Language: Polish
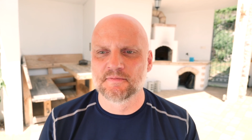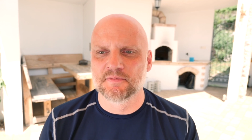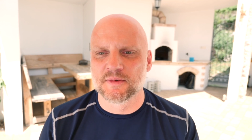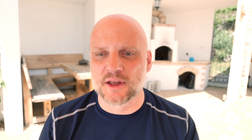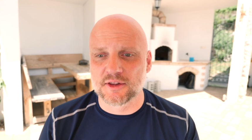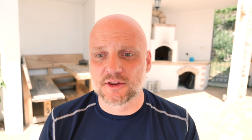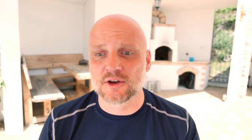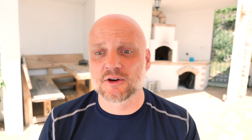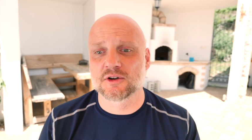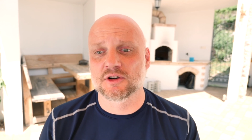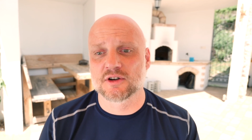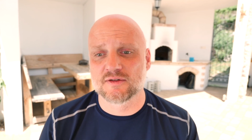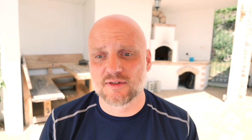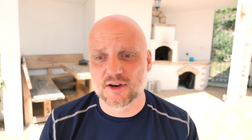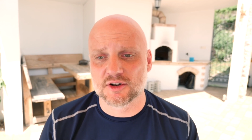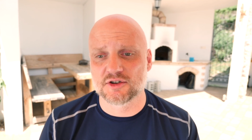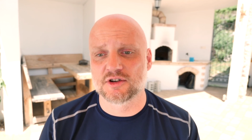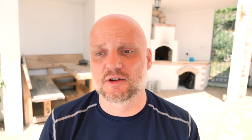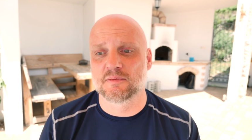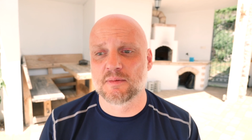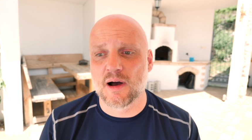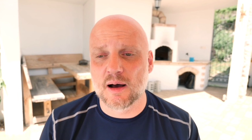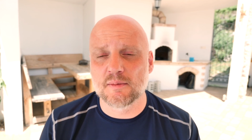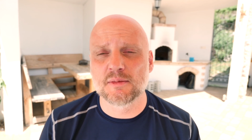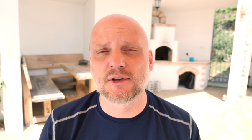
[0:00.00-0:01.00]
dlatego że
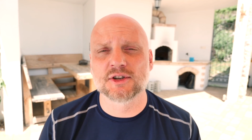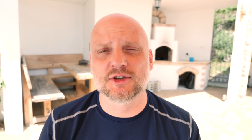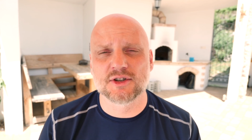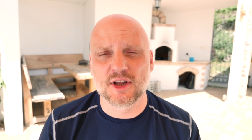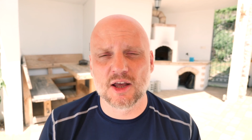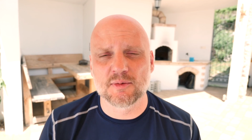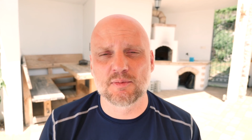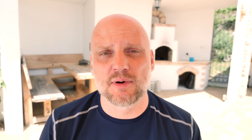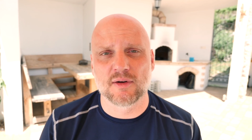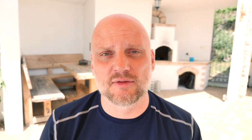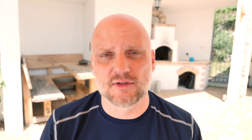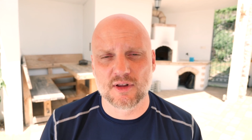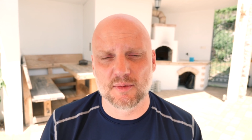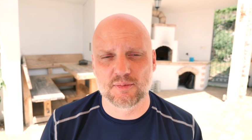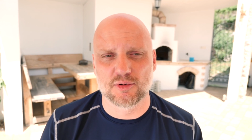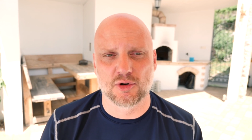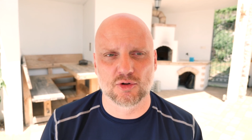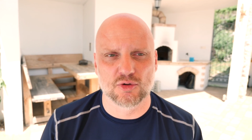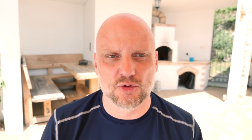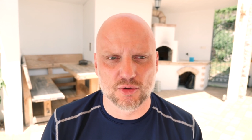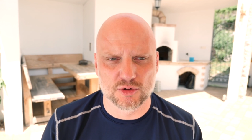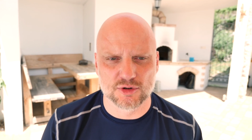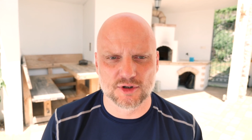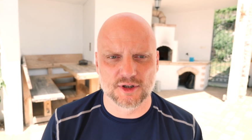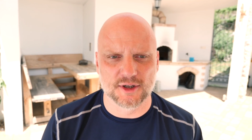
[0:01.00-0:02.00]
właśnie mamy z niej pewne
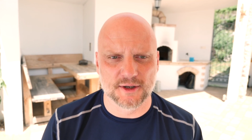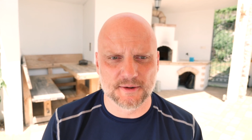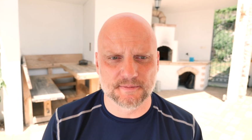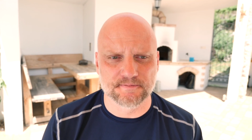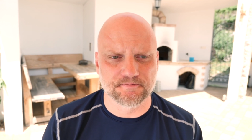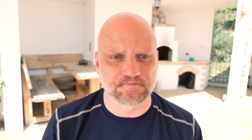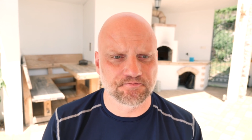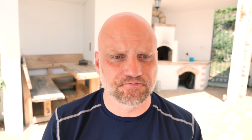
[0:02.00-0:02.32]
produkty